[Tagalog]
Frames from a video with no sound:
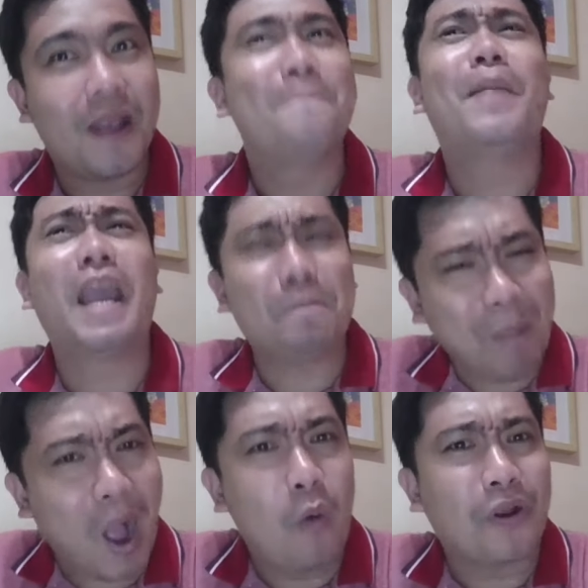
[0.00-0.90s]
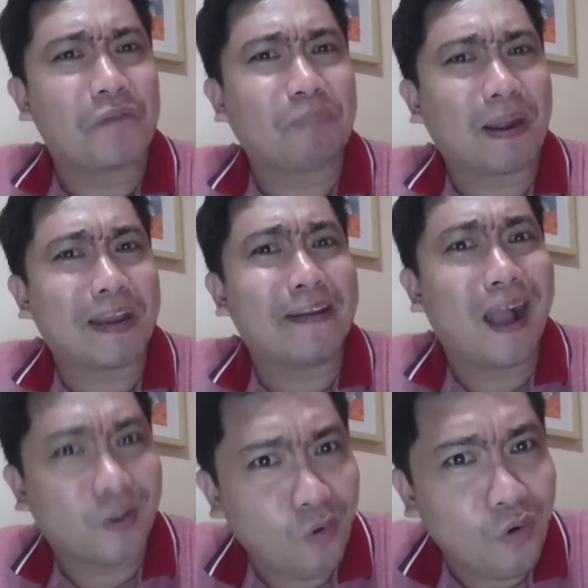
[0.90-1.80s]
May power pa rin
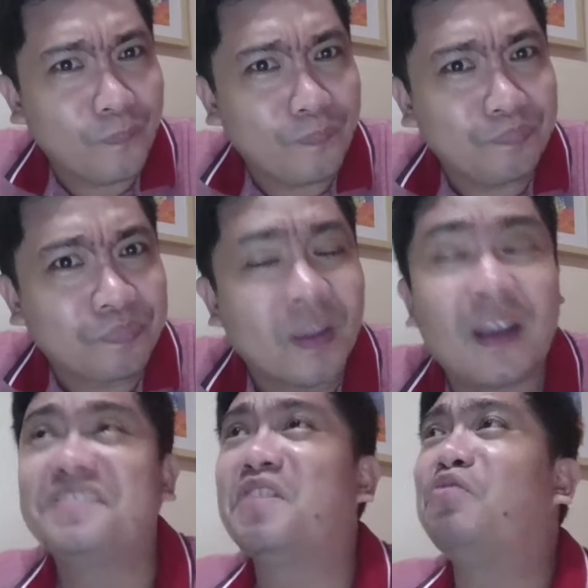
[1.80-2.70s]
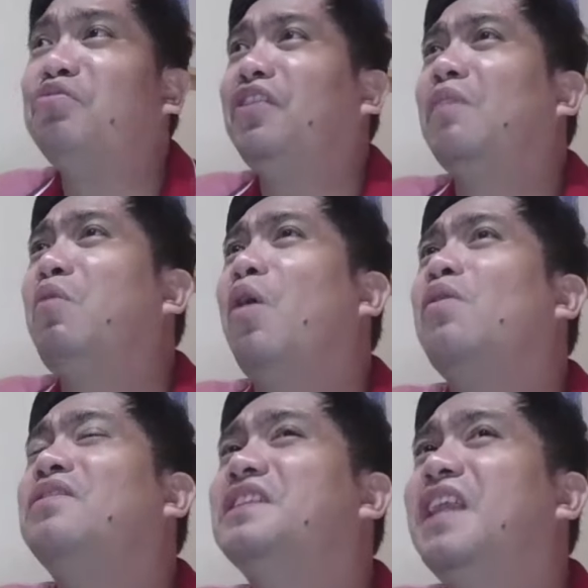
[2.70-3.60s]
ako. Kasi kung tatakbo
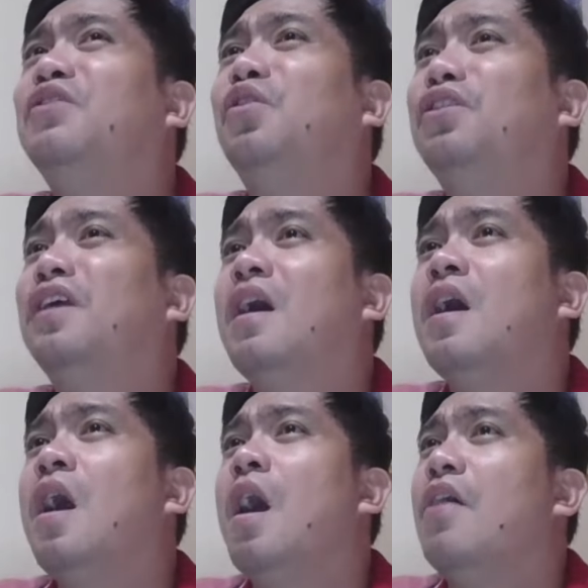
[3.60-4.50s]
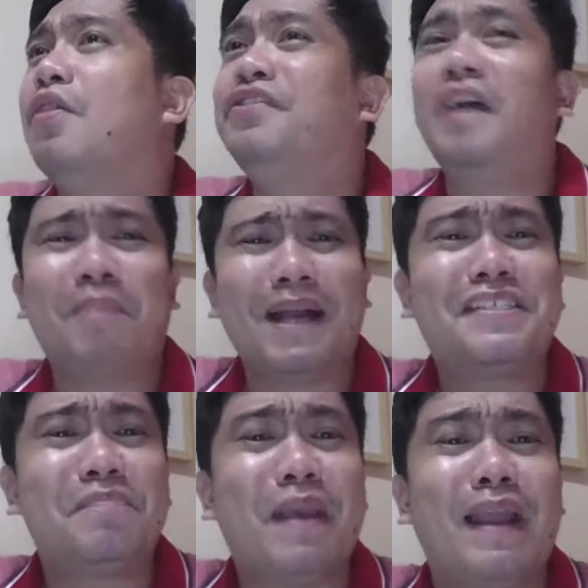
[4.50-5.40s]
akong senador, there's a
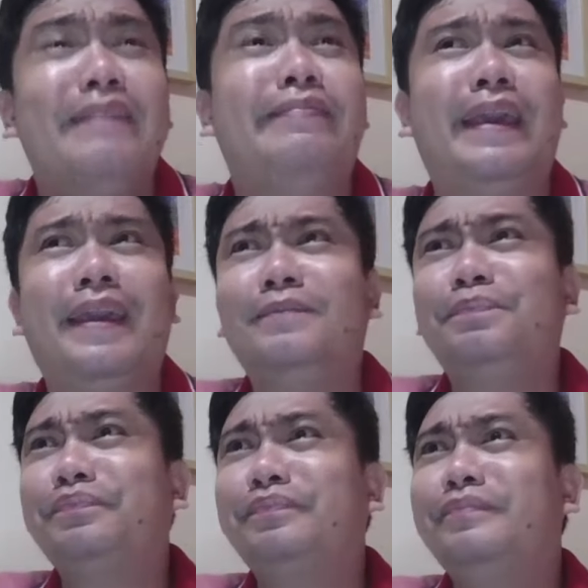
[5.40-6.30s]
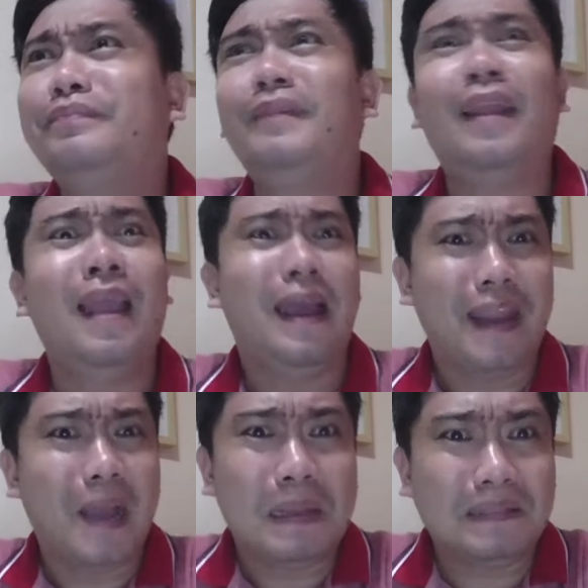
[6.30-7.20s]
possibility
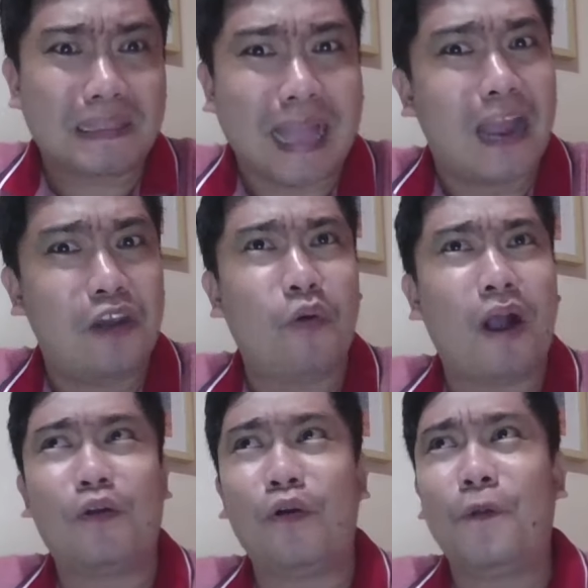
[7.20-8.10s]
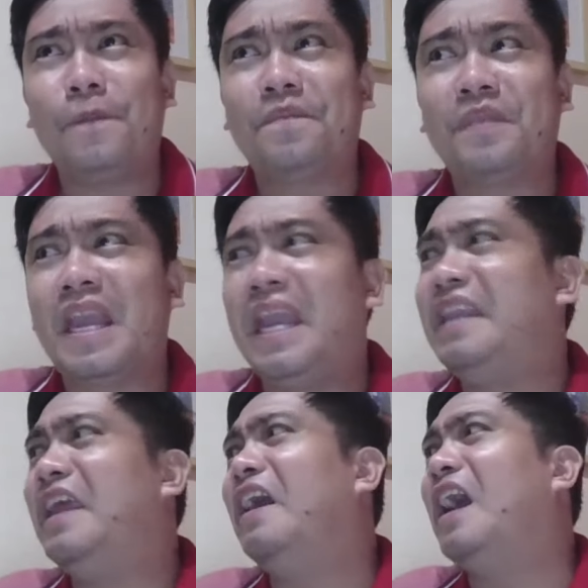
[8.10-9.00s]
na matatalo ako.
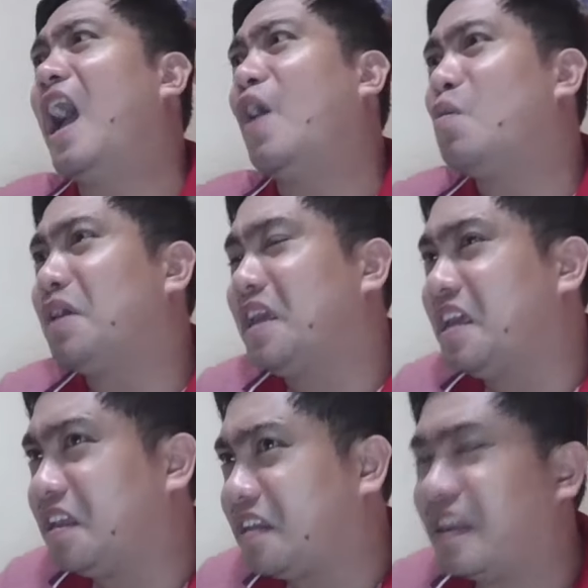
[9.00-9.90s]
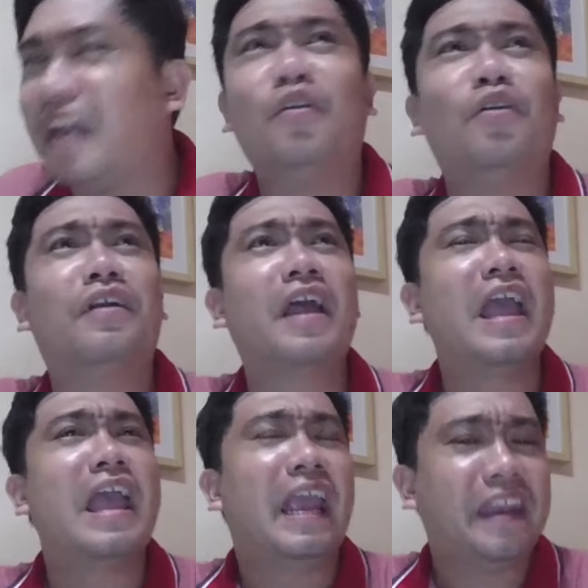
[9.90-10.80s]
Hindi na nga ako maging senador,
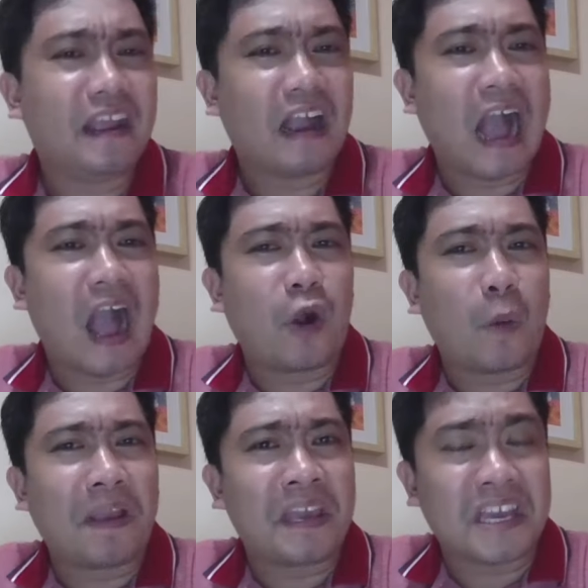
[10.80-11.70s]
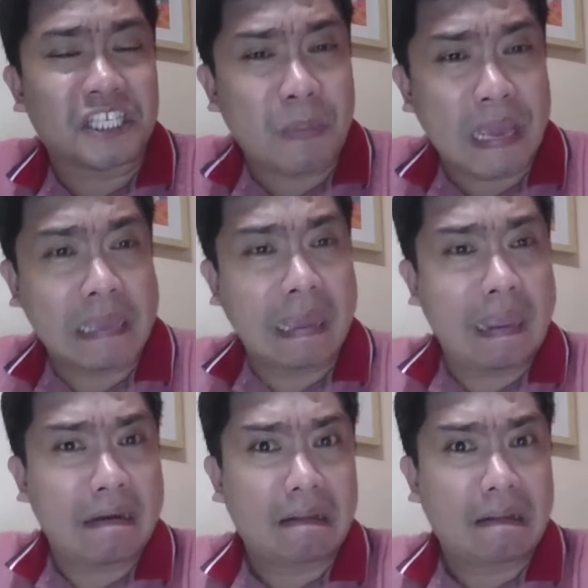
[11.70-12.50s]
hindi nga nga ako maging speaker.